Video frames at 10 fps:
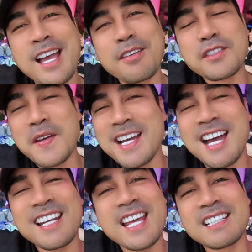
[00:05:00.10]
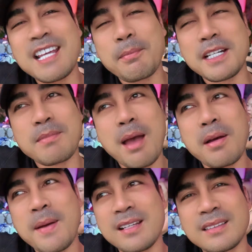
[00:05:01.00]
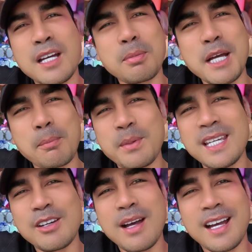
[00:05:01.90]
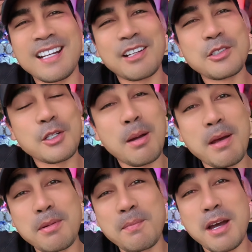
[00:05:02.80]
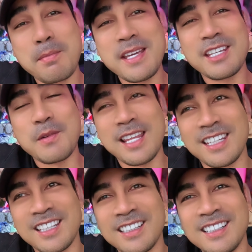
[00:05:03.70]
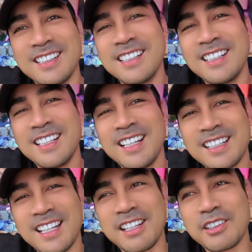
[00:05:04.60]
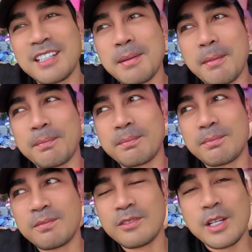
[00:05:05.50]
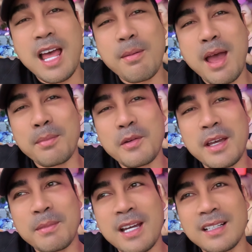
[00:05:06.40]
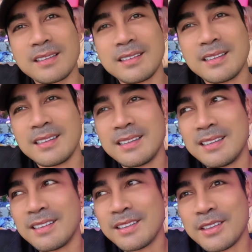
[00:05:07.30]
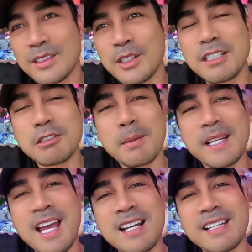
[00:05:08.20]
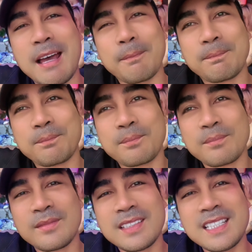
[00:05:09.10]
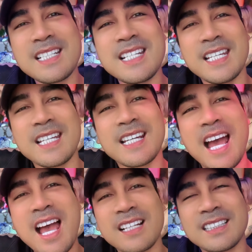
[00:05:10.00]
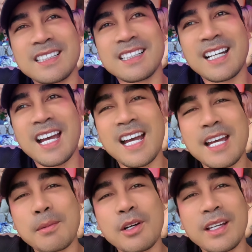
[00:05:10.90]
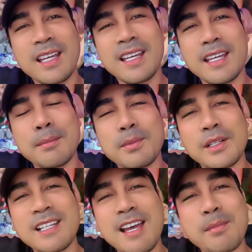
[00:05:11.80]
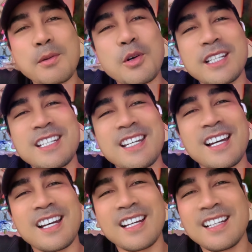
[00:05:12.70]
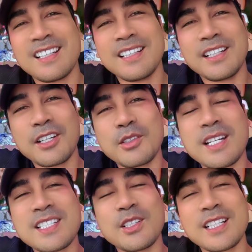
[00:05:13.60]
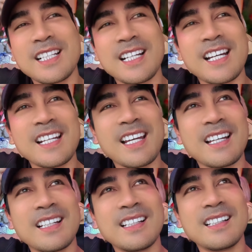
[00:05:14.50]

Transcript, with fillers: กห้างเอเซียครั้งแรกตั้งแต่เปิดมาประมาณเกือบเกือบปีแล้วอะขนาดรู้สึกว่าเหมือนเพิ่งเปิดไม่กี่วันเองแต่ตอนนี้แบบเวลาผ่านไปไวมากก็ถือว่าเป็นห้างระดับที่ดีข้างหนึ่งคล้ายๆกับพวกเอ็มโพเรียมเอ็มโพเทียอยู่ในโซนเครือกันเนี้ย